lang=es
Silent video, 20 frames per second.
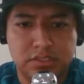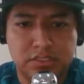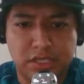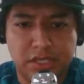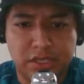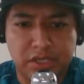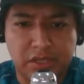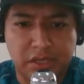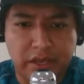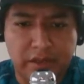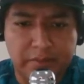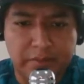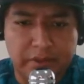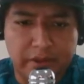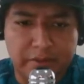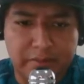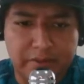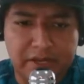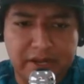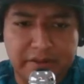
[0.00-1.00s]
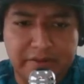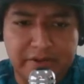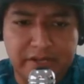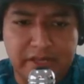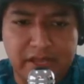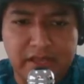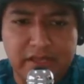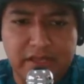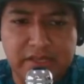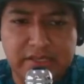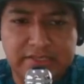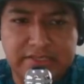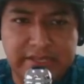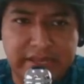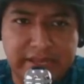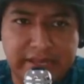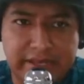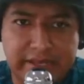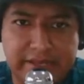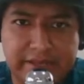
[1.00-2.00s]
Sí, a, mí la verdad,
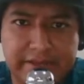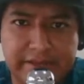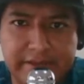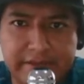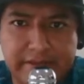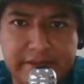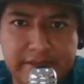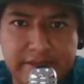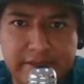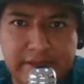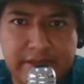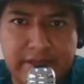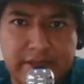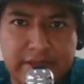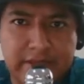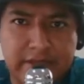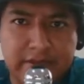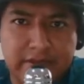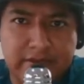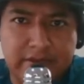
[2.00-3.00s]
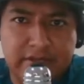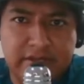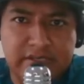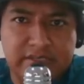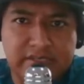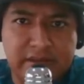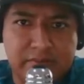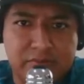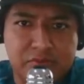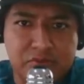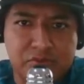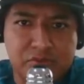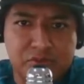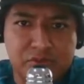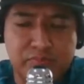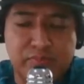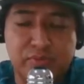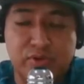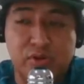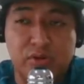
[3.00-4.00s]
esta eh, Chris Namus,
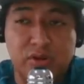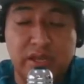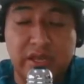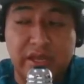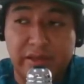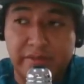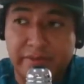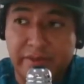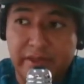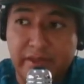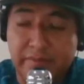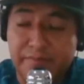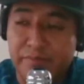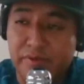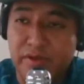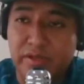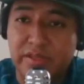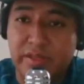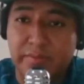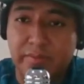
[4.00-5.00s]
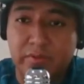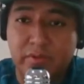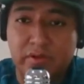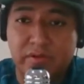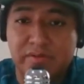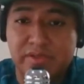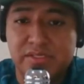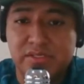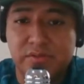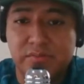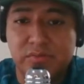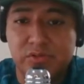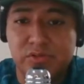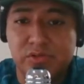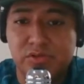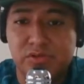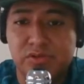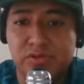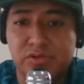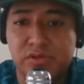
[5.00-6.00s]
por lo que vi, porque tampoco he visto
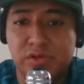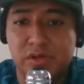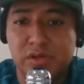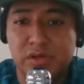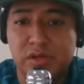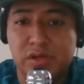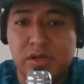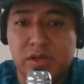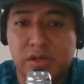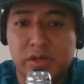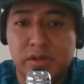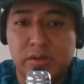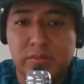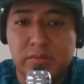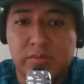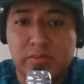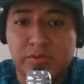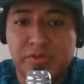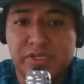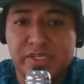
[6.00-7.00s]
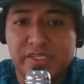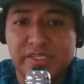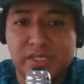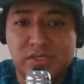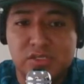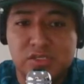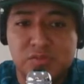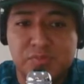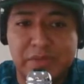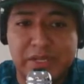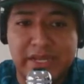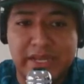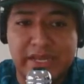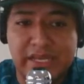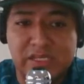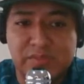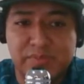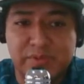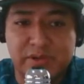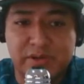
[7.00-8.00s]
mucho, muchas de sus
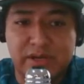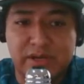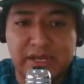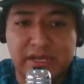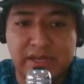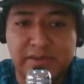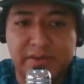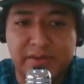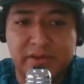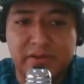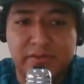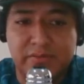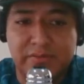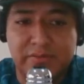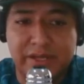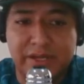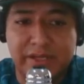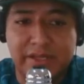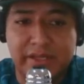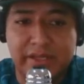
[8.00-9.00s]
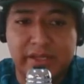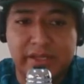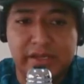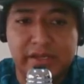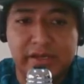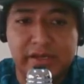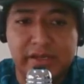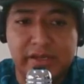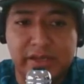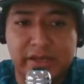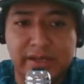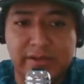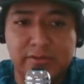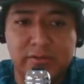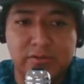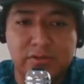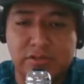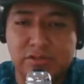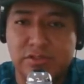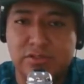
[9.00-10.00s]
peleas, pero la que vi con Mari Dicker y
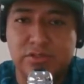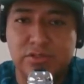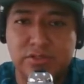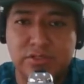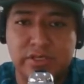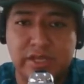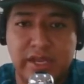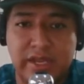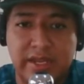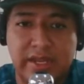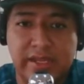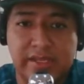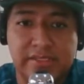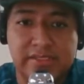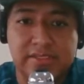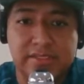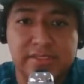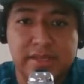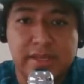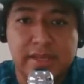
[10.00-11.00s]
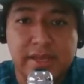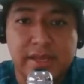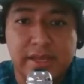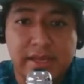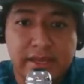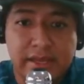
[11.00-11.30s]
algunos otros highlights,